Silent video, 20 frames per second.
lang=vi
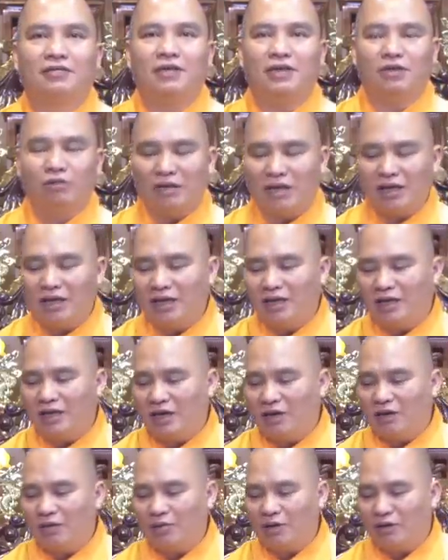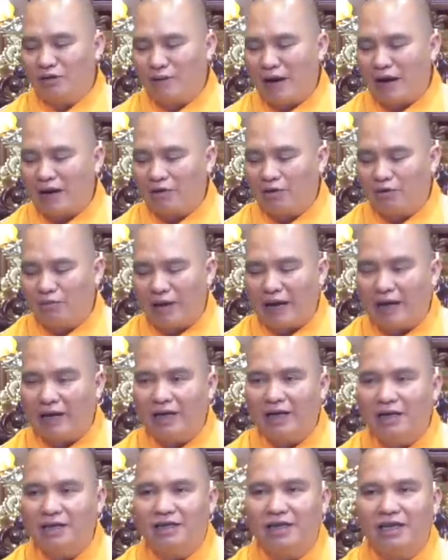vì chúng ta nghĩ rằng hôm đó mang đồ mặn
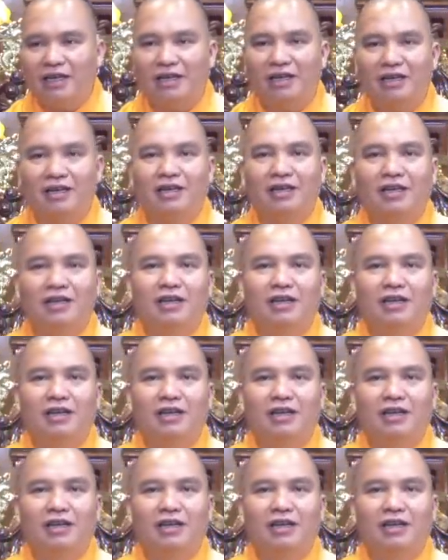lên trên á,